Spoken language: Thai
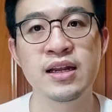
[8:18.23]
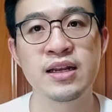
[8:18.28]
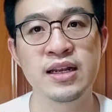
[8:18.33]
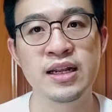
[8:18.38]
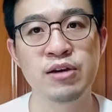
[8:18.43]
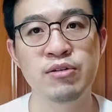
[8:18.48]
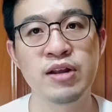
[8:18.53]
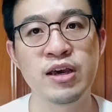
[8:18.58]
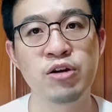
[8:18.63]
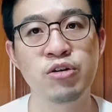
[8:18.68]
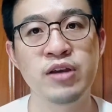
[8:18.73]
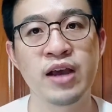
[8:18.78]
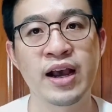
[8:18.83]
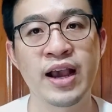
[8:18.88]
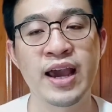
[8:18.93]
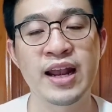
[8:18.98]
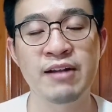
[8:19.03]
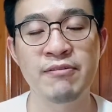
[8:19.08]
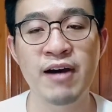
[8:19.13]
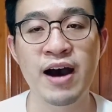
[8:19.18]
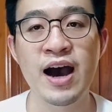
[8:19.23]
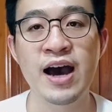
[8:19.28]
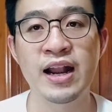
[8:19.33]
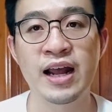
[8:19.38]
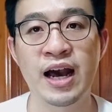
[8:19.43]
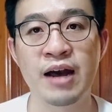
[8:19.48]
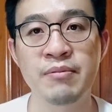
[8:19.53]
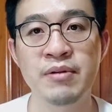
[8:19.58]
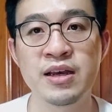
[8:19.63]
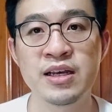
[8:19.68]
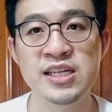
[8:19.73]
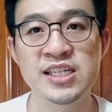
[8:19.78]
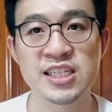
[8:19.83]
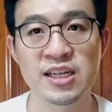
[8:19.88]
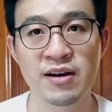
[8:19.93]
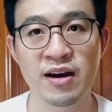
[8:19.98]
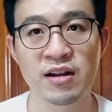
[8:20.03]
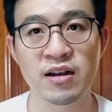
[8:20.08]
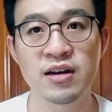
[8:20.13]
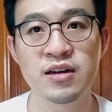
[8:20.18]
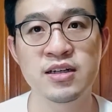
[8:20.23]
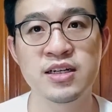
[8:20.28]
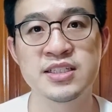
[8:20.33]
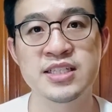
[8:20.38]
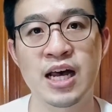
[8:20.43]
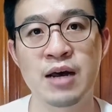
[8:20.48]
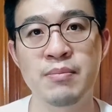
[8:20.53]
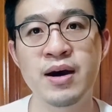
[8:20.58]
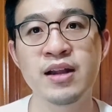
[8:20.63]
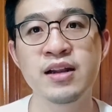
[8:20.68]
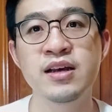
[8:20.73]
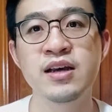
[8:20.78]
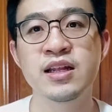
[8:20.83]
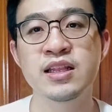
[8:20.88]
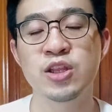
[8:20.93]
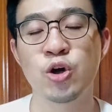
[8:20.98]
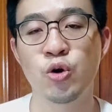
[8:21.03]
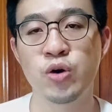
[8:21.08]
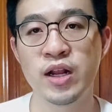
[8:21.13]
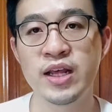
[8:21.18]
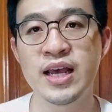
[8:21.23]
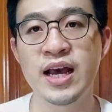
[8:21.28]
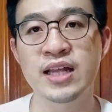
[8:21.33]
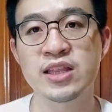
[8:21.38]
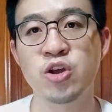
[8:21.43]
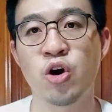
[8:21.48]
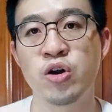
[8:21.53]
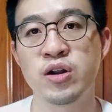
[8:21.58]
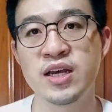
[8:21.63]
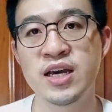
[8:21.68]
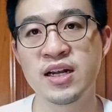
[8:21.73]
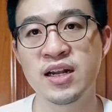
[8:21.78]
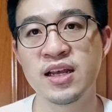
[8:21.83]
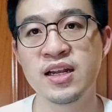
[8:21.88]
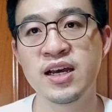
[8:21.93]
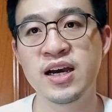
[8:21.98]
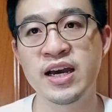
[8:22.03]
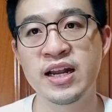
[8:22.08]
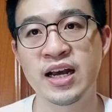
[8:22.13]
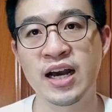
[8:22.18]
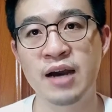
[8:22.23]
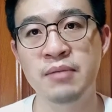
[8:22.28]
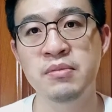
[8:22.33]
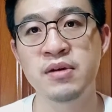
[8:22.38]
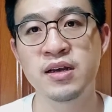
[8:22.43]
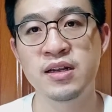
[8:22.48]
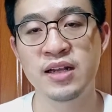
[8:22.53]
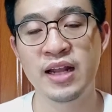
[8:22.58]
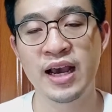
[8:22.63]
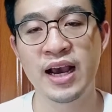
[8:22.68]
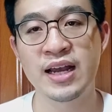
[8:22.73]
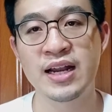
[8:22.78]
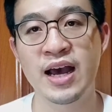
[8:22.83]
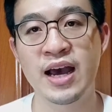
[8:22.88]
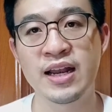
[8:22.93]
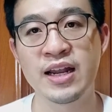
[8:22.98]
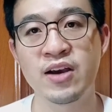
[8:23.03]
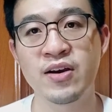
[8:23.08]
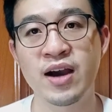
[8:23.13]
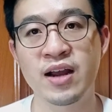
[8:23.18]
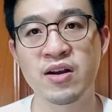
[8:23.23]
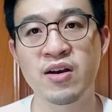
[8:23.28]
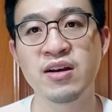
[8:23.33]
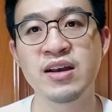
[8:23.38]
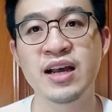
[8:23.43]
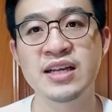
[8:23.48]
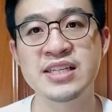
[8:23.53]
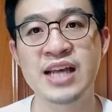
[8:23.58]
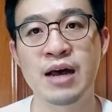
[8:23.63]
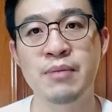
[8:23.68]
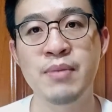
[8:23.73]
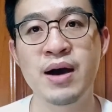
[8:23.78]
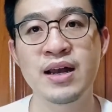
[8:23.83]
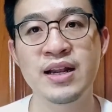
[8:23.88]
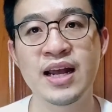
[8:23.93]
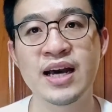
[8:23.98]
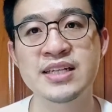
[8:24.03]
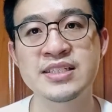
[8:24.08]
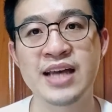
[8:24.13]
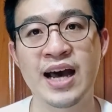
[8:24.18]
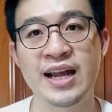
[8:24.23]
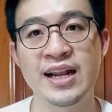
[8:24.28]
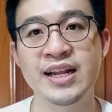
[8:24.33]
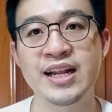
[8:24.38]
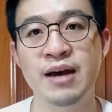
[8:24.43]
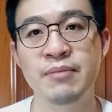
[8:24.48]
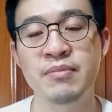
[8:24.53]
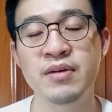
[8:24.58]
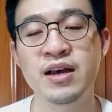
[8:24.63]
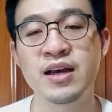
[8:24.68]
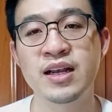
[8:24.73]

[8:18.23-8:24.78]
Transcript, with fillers: เร็วๆอย่างแคนวานะครับ ที่สำคัญก็คือสามารถโตได้อย่างต่อเนื่องเรื่อยๆ นะครับ ในขณะเดียวกันก็ยังสามารถรักษาระดับ